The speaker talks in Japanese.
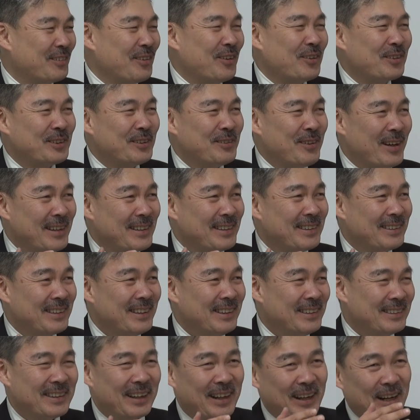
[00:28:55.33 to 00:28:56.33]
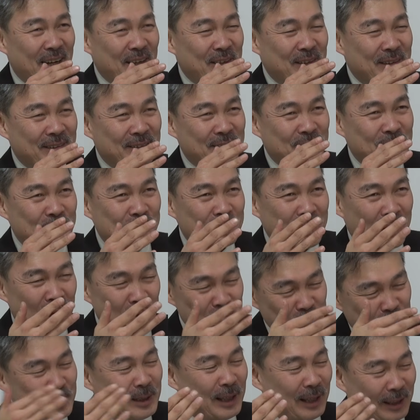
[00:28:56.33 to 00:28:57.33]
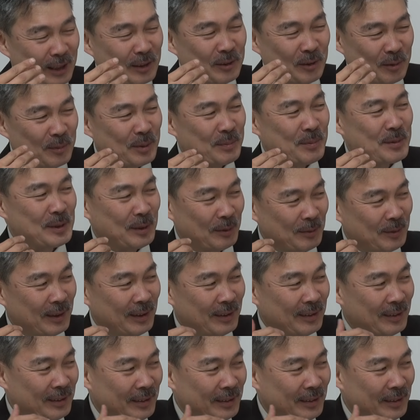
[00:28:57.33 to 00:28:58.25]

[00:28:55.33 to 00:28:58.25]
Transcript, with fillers: 6割だから半分以下だと思いますけどね